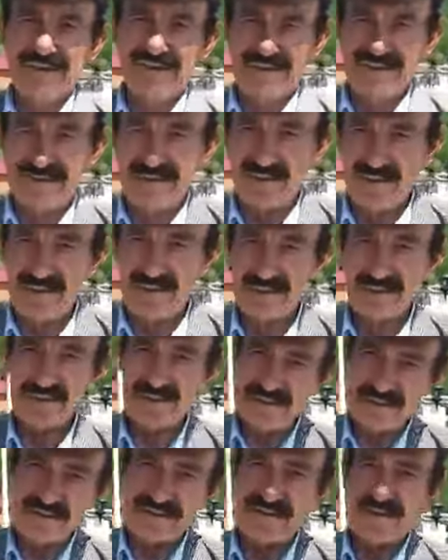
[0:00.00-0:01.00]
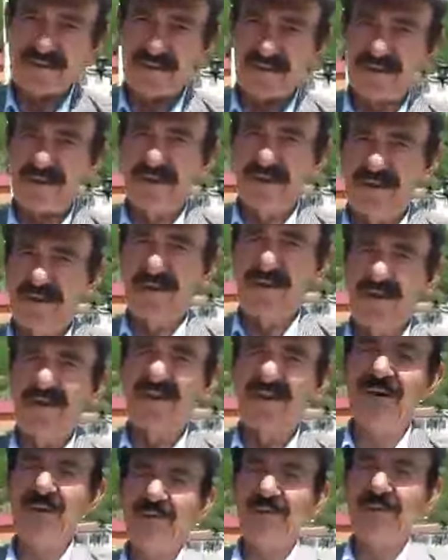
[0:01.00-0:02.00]
zamanından yetişenler
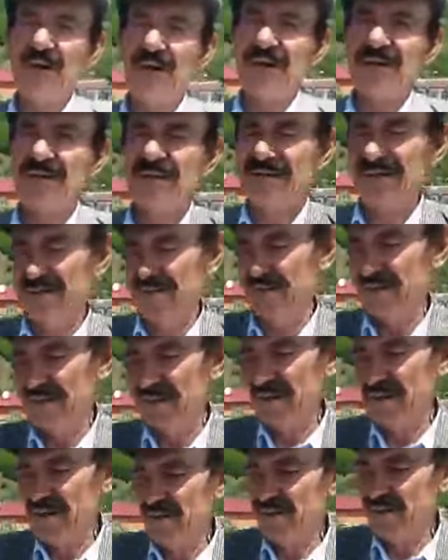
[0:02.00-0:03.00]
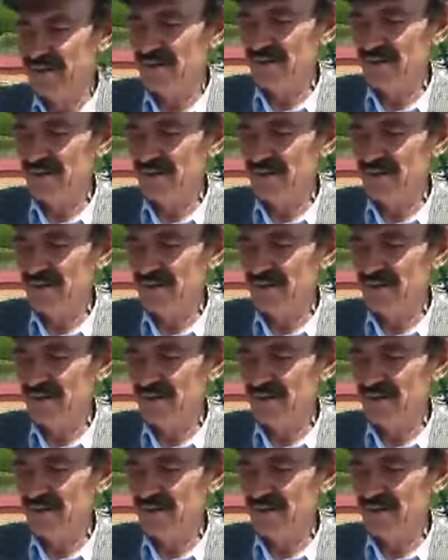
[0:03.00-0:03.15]
hala oraya diyor. Evet.